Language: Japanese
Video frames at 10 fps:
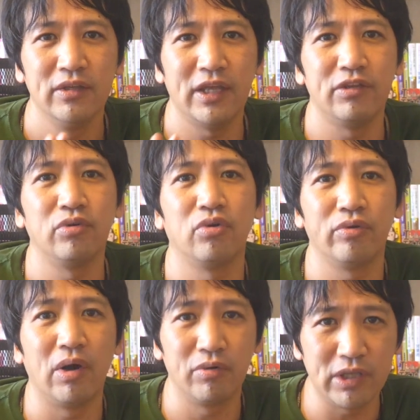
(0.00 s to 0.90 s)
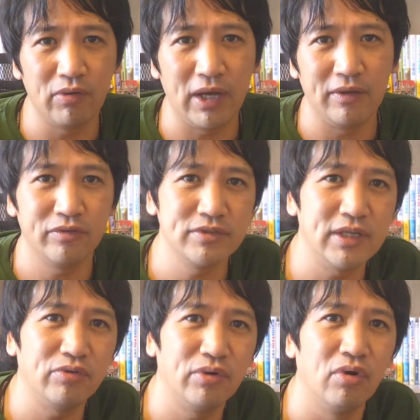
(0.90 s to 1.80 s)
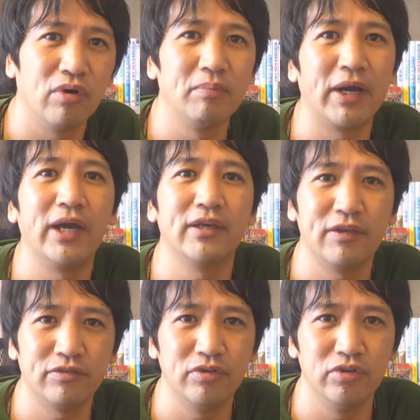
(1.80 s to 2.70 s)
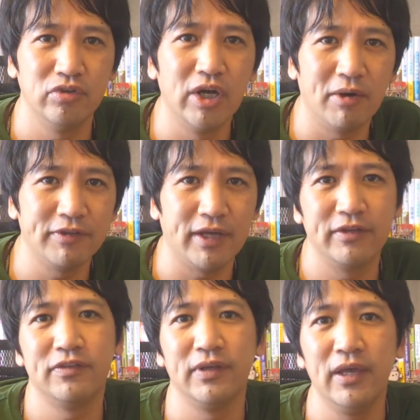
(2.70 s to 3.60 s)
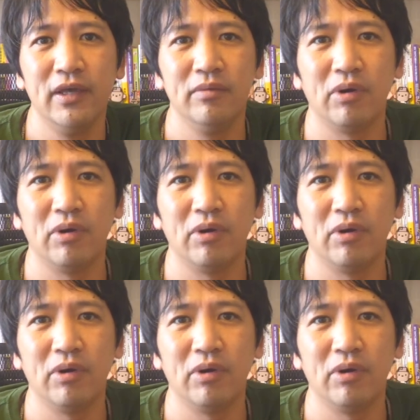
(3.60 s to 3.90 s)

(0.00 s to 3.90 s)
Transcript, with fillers: なんでそういうことが起きてるか、そしてそれを、まあ、解決する裏技ですね、